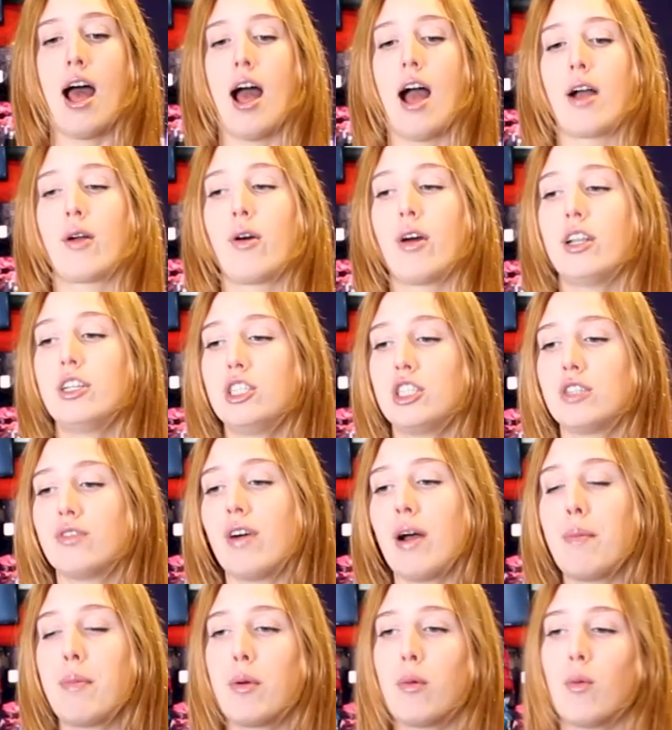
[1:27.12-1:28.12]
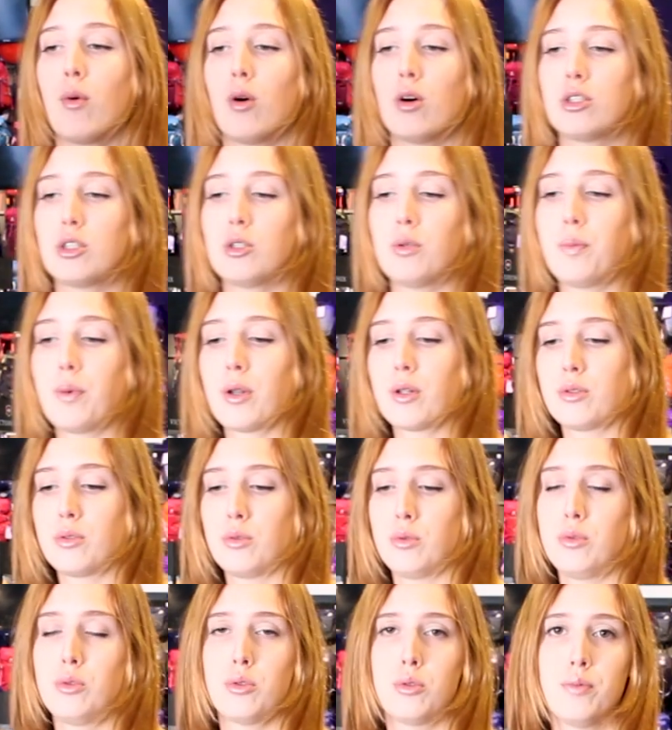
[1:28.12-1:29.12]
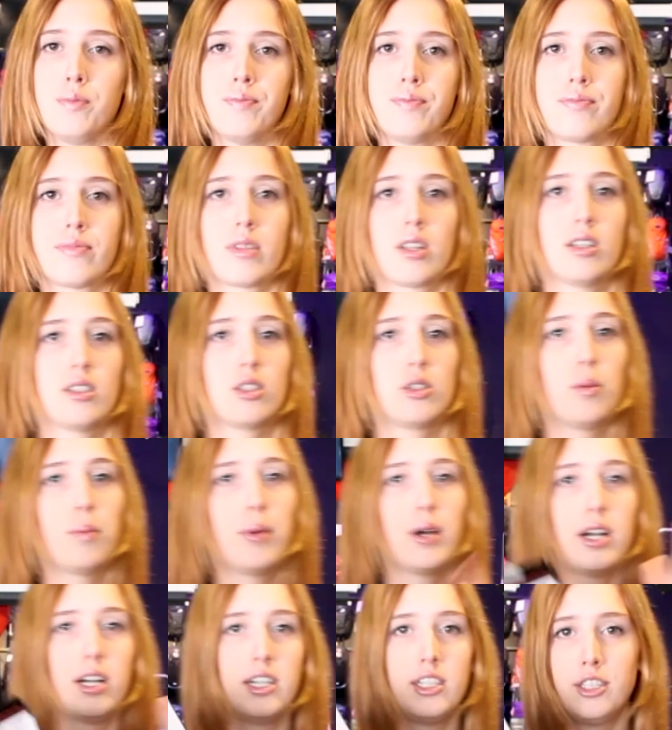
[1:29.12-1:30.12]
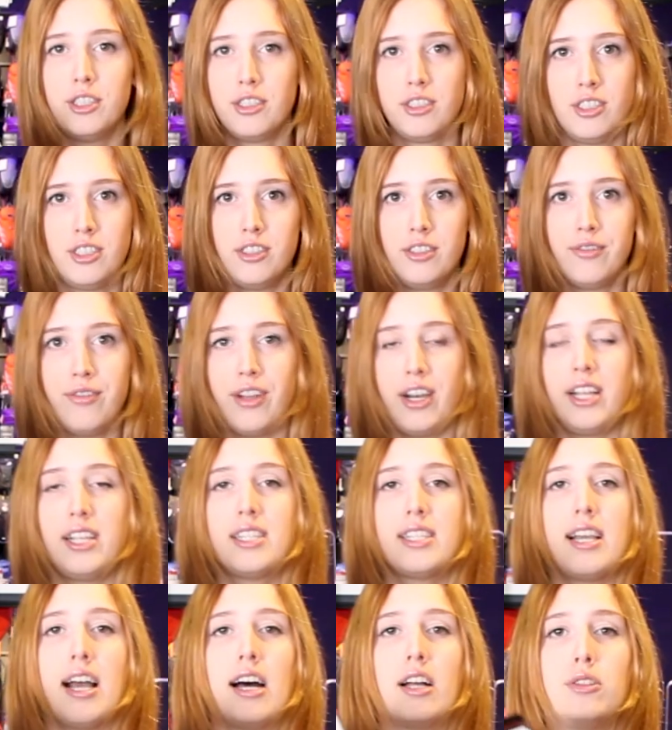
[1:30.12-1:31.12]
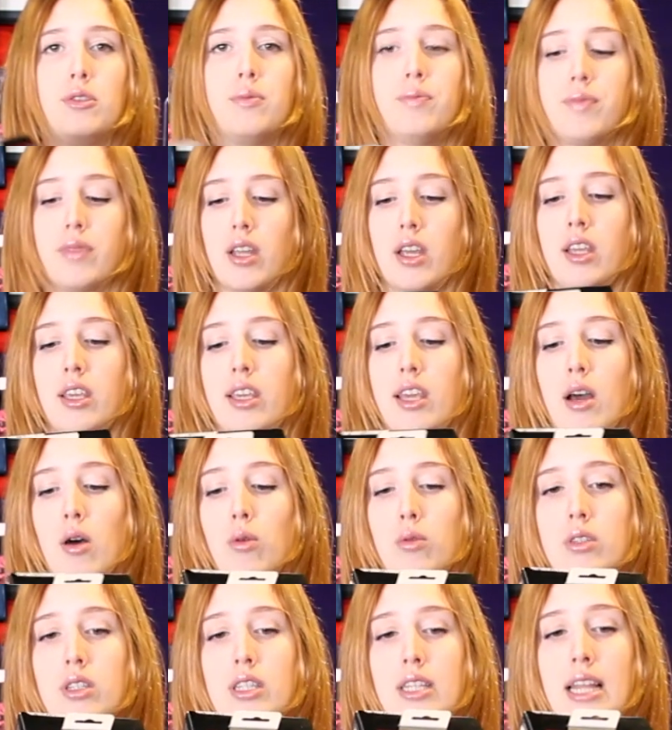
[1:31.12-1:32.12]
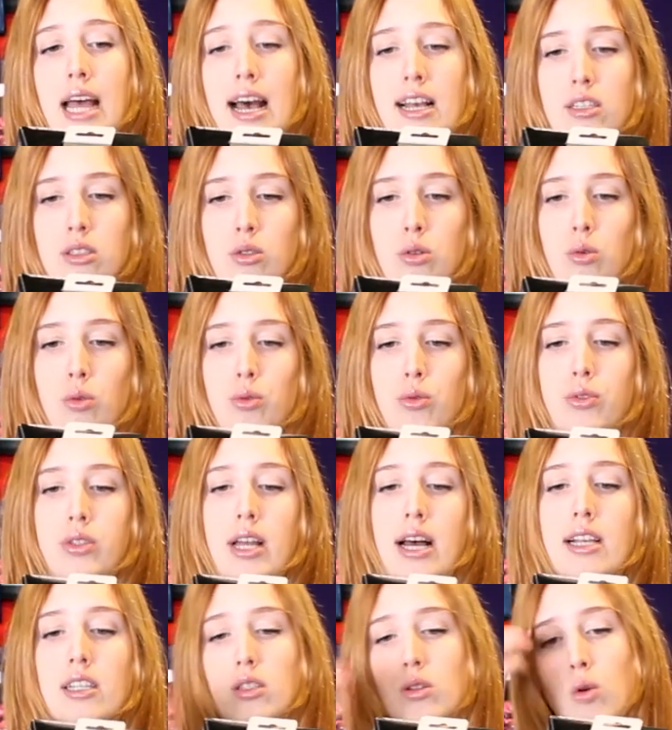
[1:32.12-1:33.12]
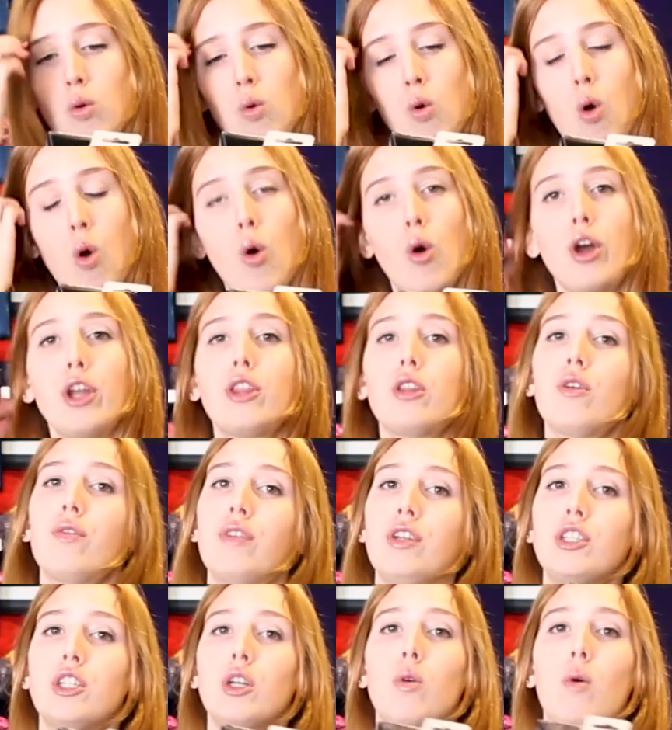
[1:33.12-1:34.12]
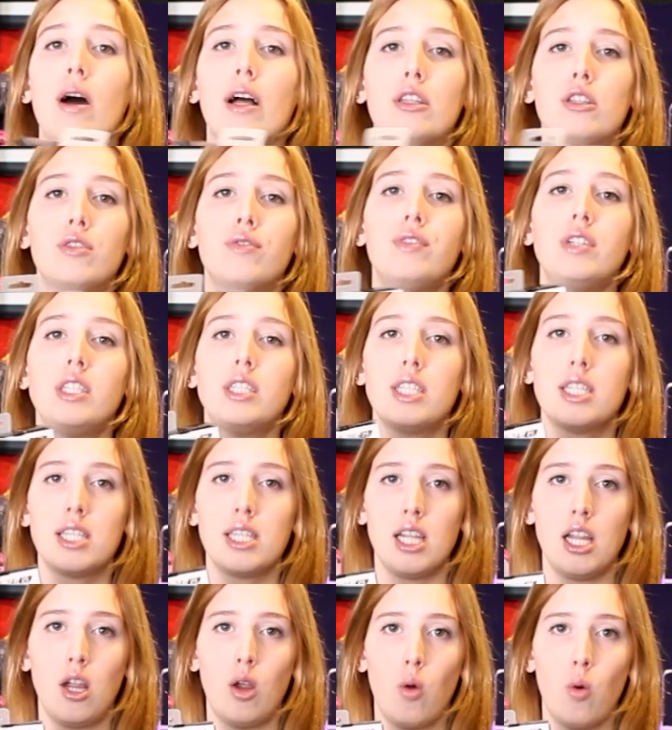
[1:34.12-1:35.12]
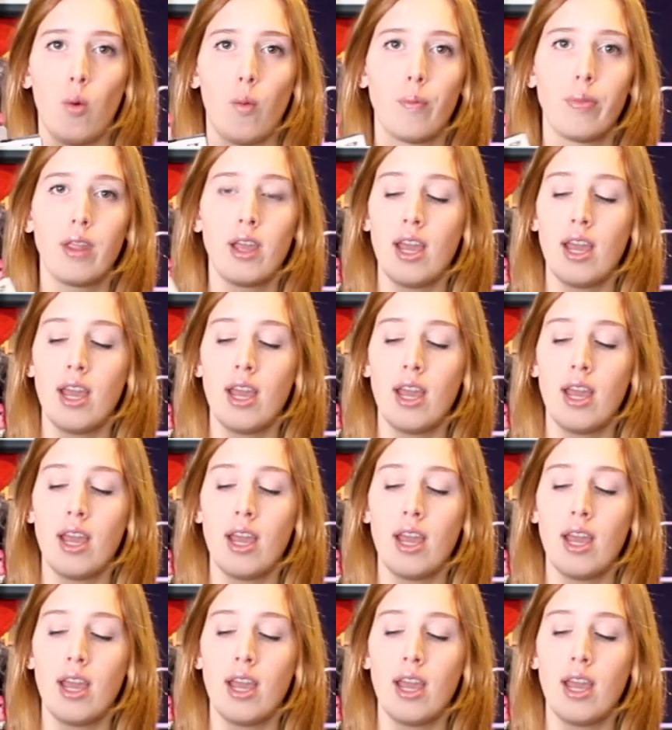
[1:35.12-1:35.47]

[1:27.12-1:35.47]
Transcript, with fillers: Agora a gente vai para um outro produto super diferenciado, que é o Tasco, o Tasco 82425.